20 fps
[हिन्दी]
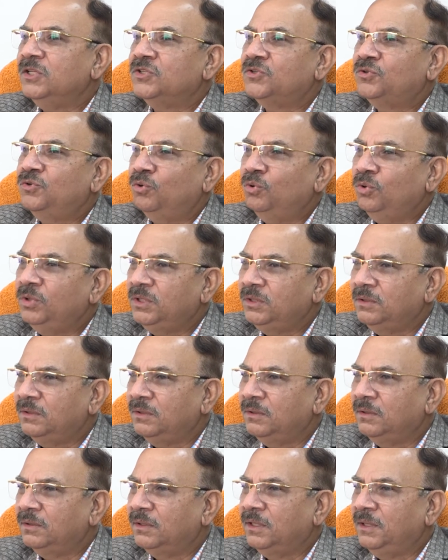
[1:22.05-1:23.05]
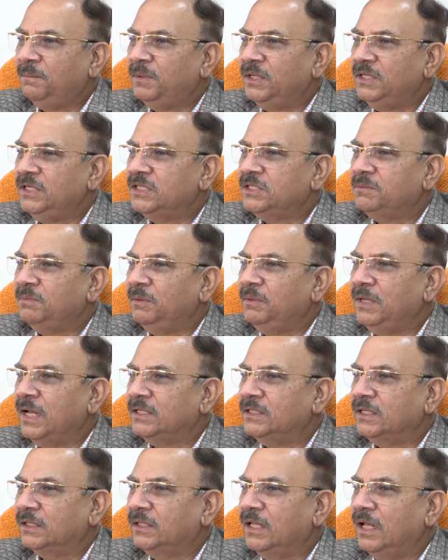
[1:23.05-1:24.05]
स्टोन के प्रेजेंस में भी
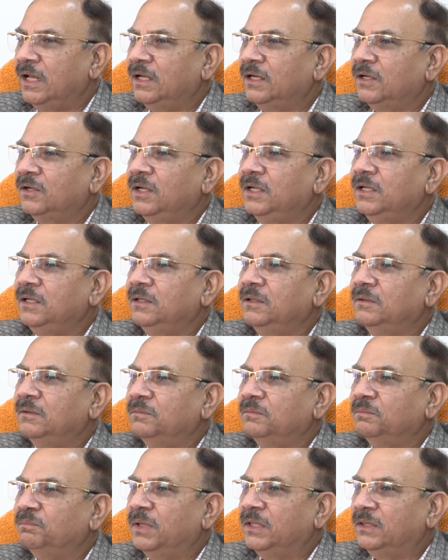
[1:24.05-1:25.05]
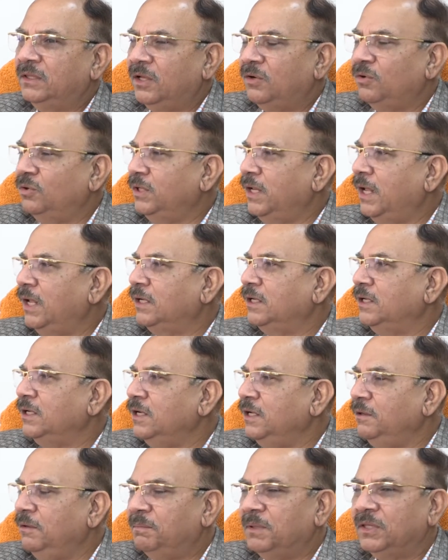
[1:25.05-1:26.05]
आ सकता है अगर कहीं पत्थर हो जाए
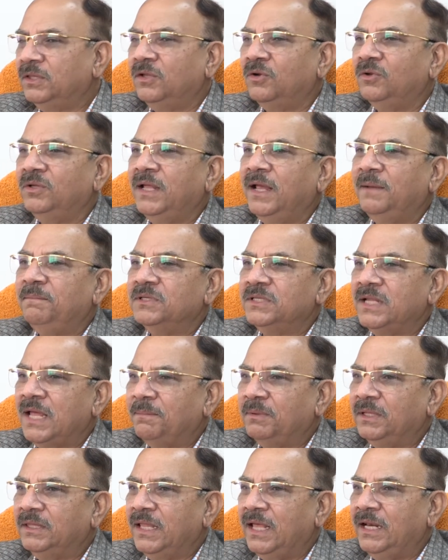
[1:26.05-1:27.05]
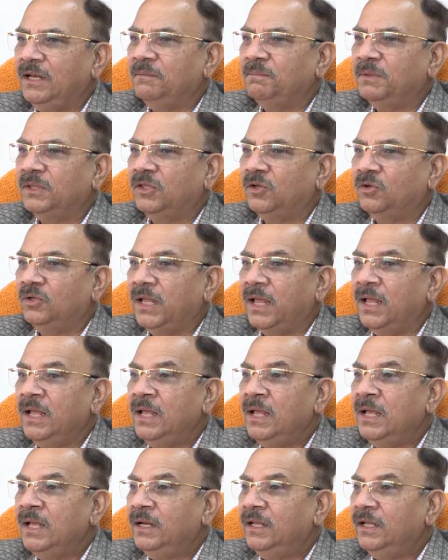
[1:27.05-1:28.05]
किडनी में पत्थर हो जाए पेशाब के थैले में पत्थर हो जाए
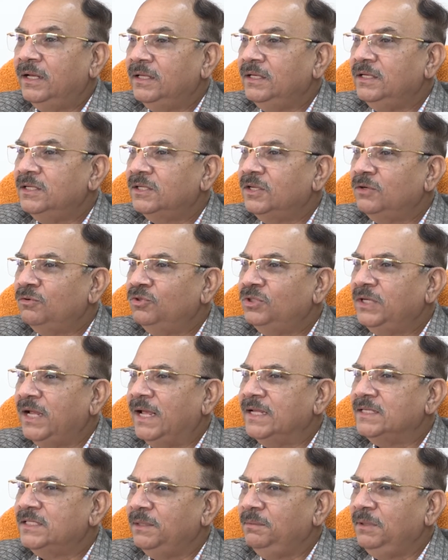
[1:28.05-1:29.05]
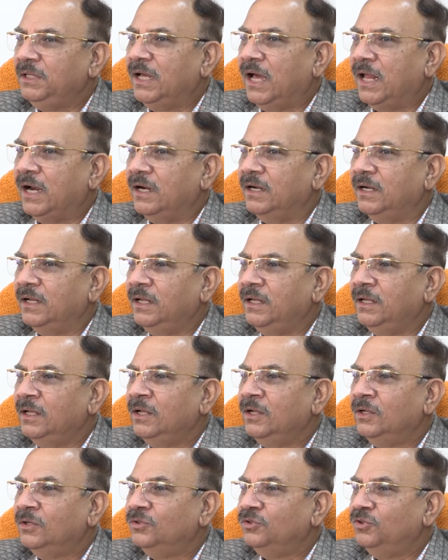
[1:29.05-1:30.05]
लेकिन इसके कुछ ऐसे भी कारण हैं
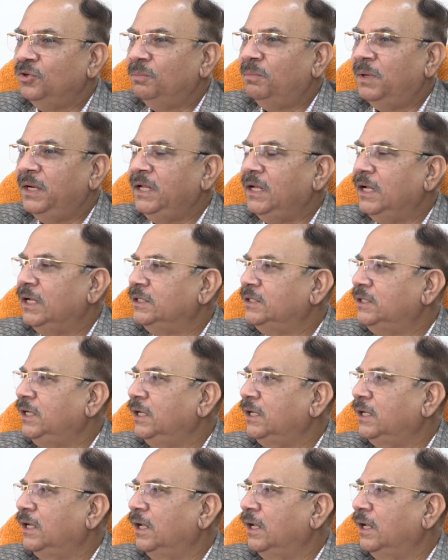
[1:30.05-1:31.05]
जो बड़े अच्छे